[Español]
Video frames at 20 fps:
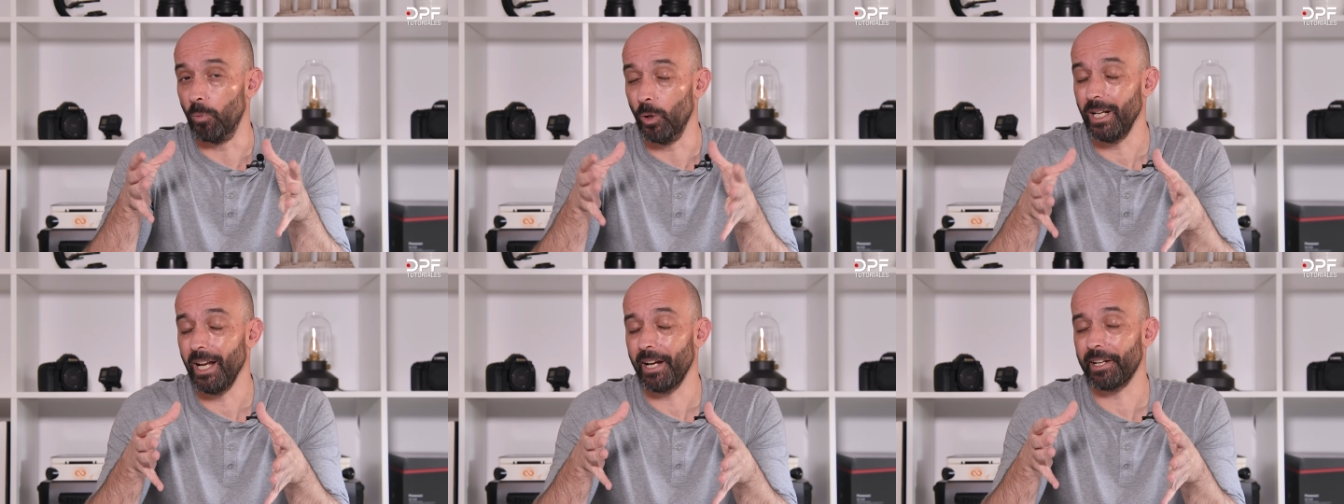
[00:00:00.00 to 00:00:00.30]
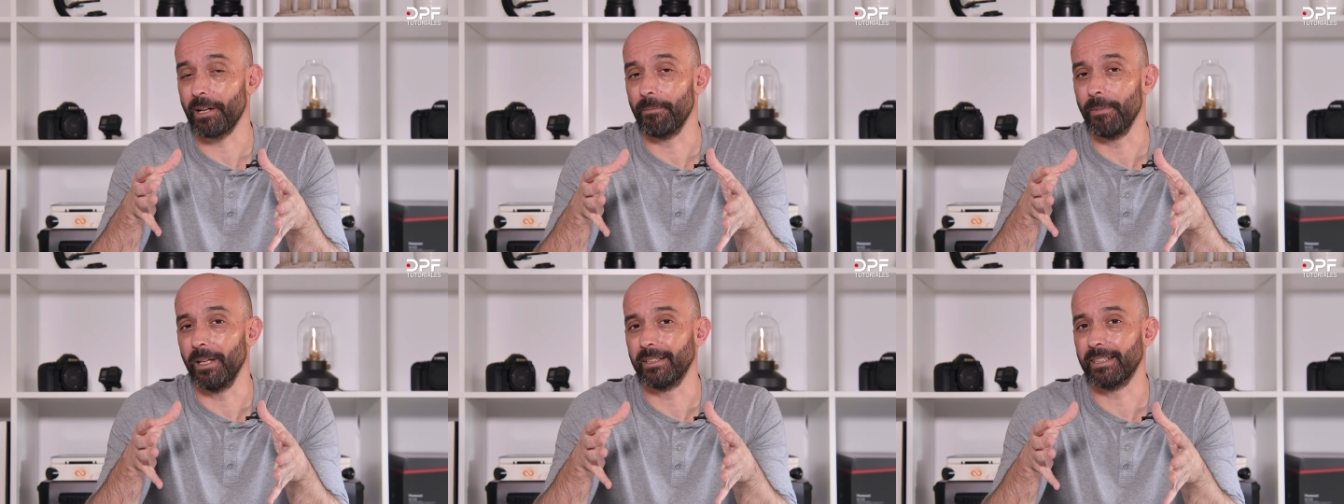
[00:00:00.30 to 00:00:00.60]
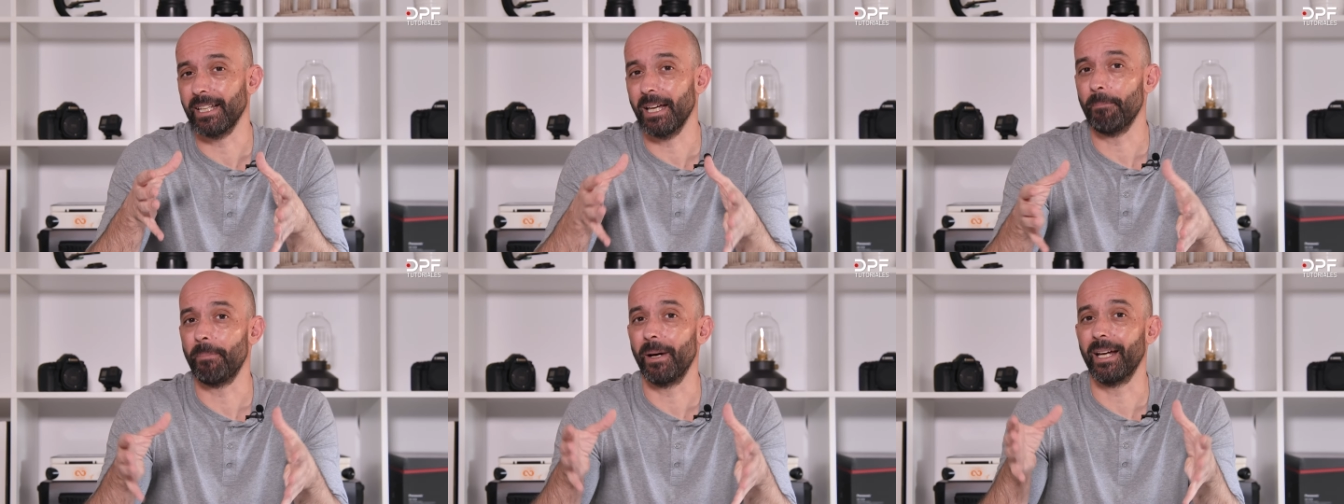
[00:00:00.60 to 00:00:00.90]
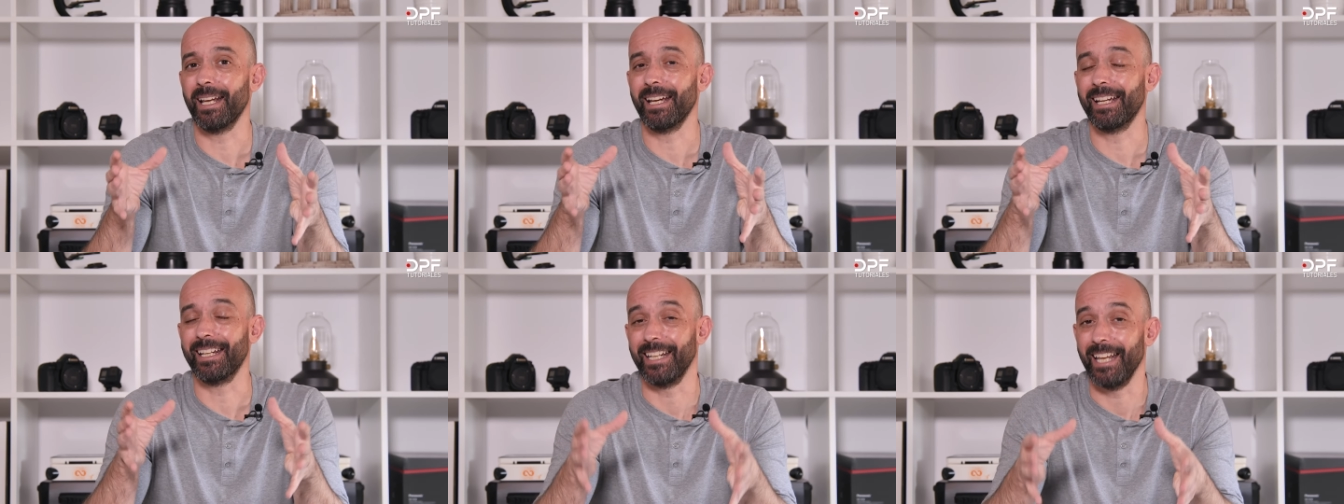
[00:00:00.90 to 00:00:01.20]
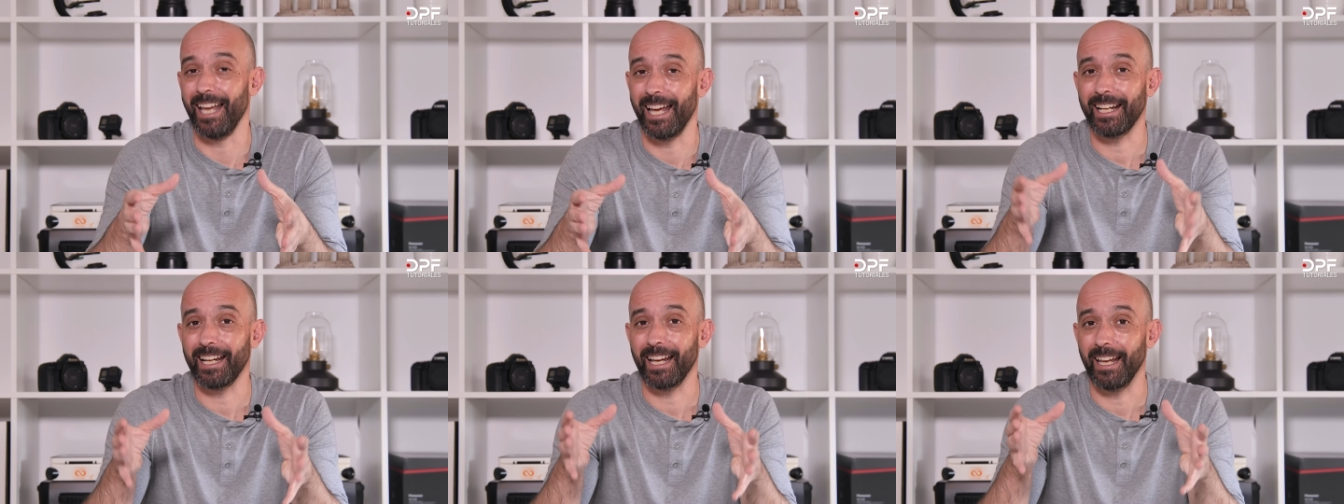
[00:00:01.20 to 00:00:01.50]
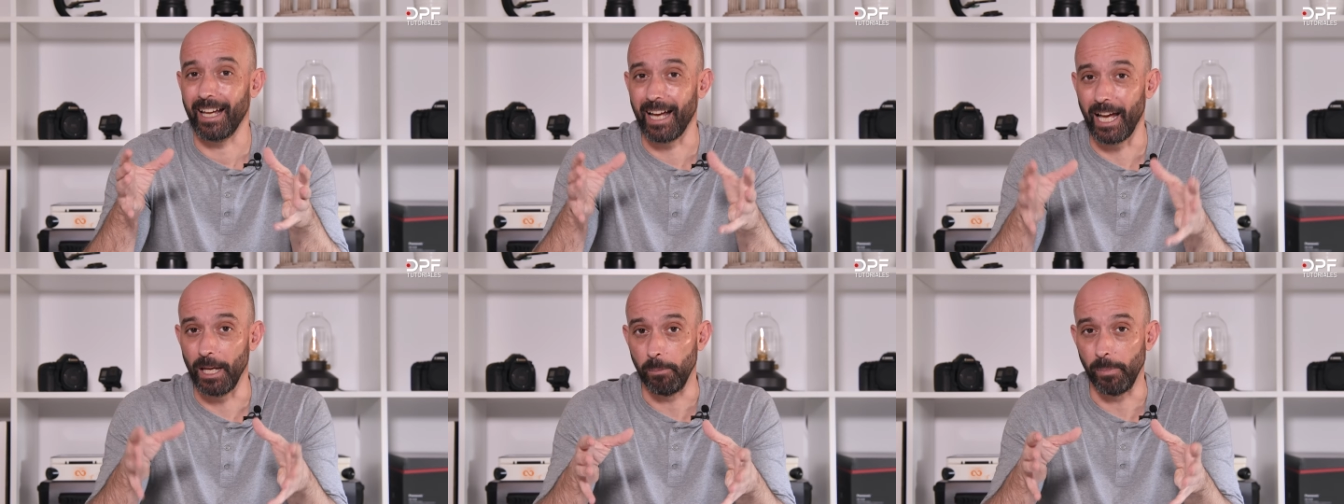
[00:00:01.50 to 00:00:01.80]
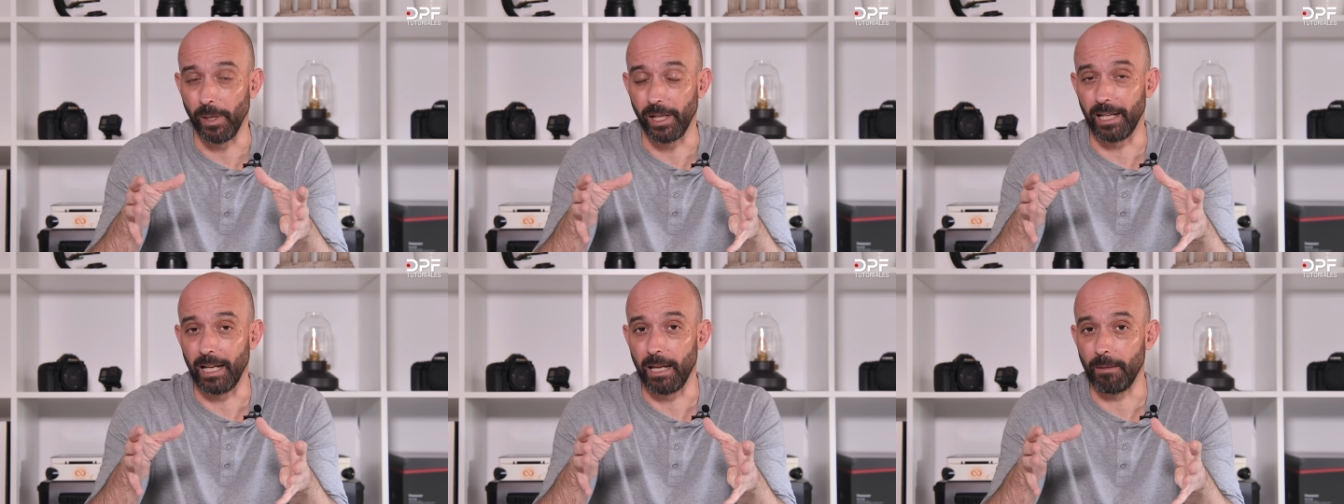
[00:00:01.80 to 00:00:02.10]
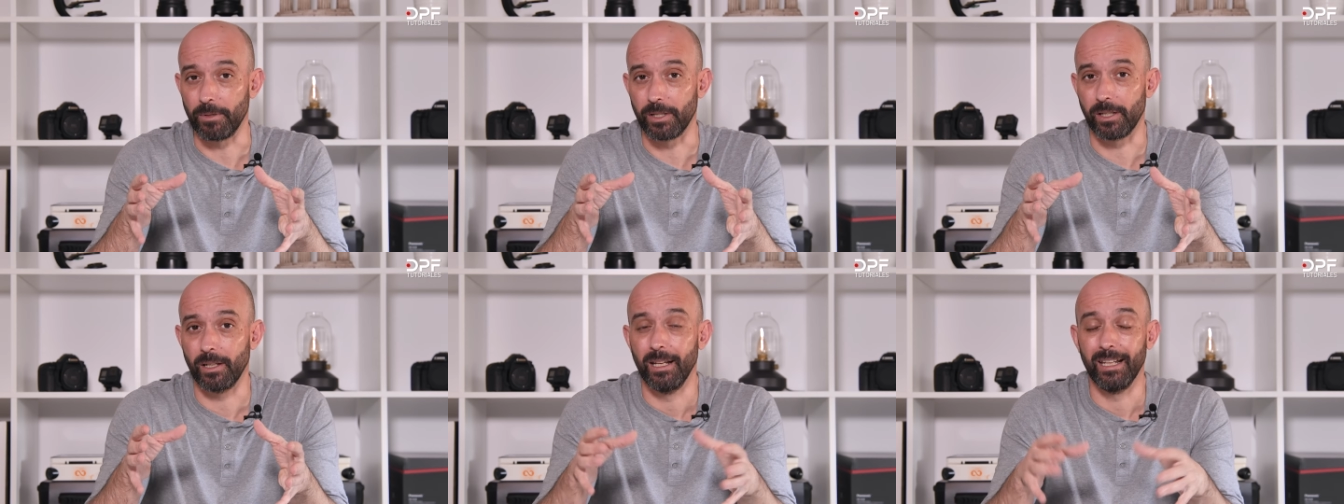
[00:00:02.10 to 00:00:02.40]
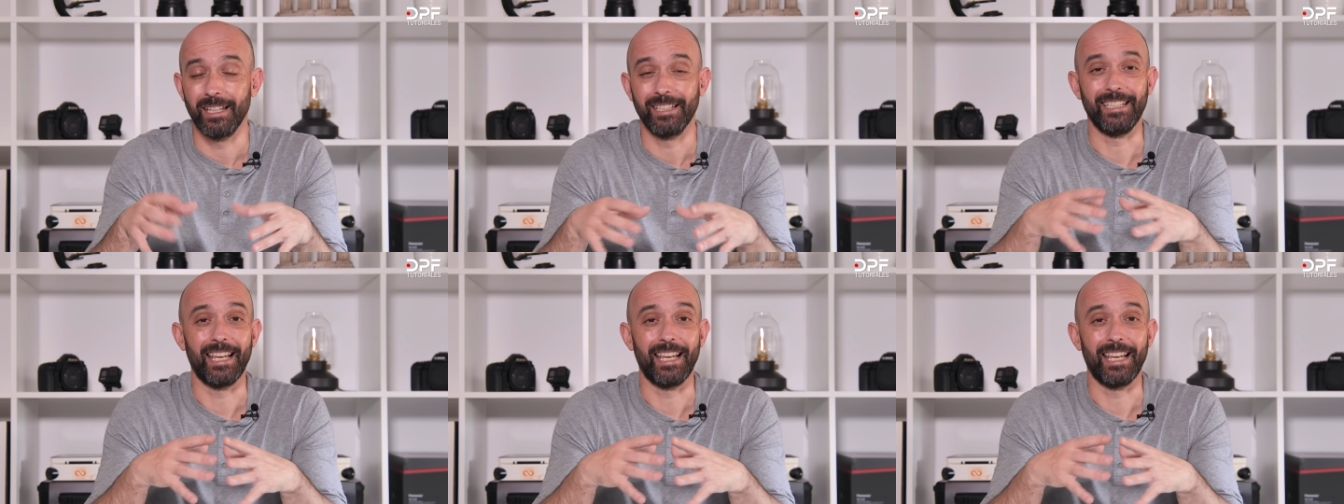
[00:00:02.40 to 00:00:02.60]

buena herramienta para crear hyperlapse,